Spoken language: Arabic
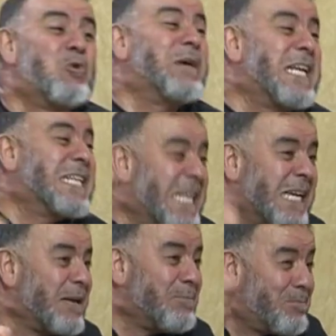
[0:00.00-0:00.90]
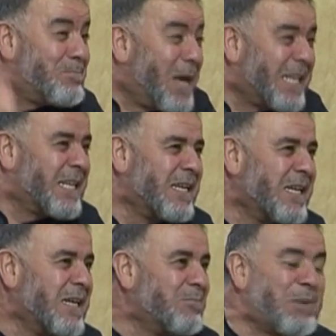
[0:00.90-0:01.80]
من ممن
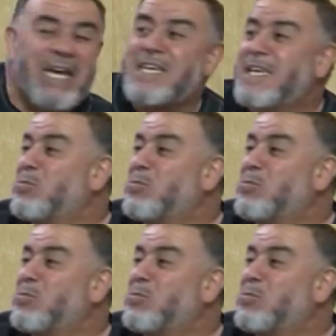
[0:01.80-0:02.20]
بقي